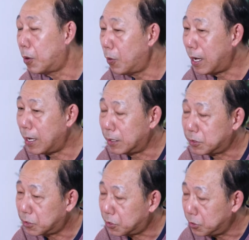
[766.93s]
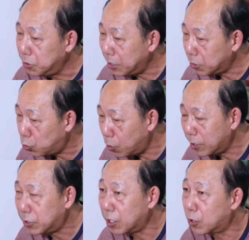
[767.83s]
เพราะว่ายิ่งช่วง
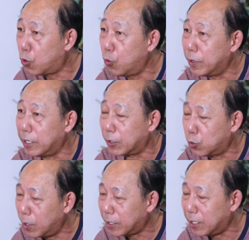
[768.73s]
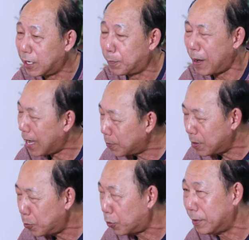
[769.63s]
นี้เจอโควิดเนี่ยธุรกิจอะพังไป
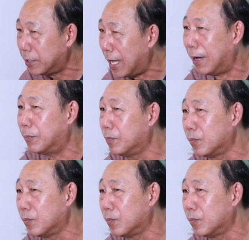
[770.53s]
หมดเป็นแถบ